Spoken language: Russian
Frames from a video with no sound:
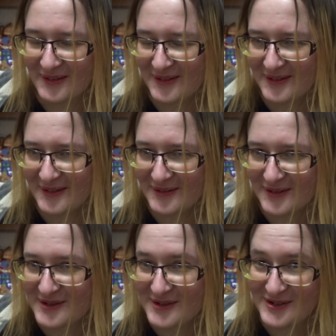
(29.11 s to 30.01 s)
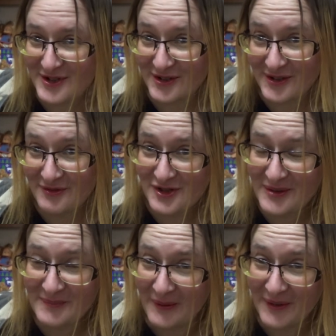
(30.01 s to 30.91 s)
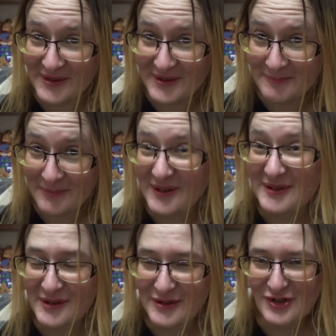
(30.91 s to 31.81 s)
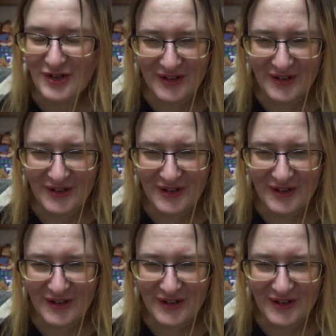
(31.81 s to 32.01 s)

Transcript: И десяти счастливчикам давалось полотенечко.